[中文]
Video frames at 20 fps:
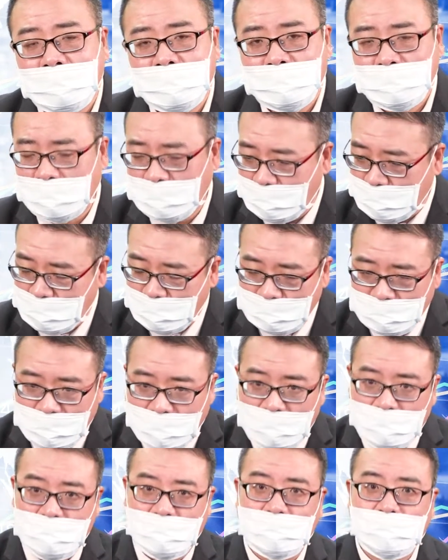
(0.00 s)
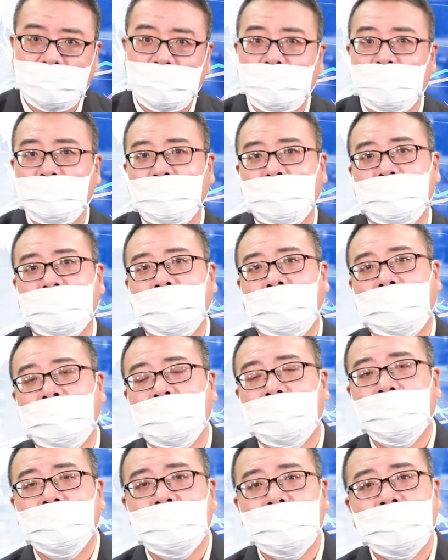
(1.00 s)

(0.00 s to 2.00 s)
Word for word: 那你就当一条咸鱼就好了。